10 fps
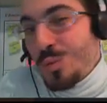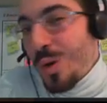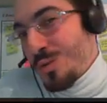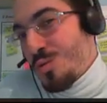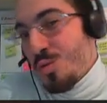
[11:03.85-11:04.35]

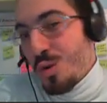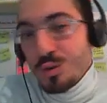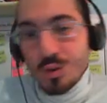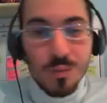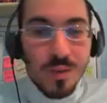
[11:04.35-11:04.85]
qualcuno,
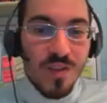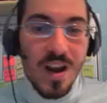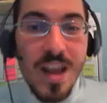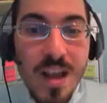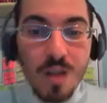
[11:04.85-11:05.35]
giusto per
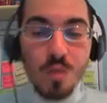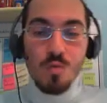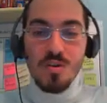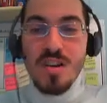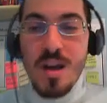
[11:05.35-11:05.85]
fare
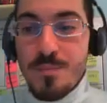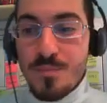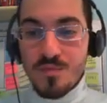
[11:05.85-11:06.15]
un...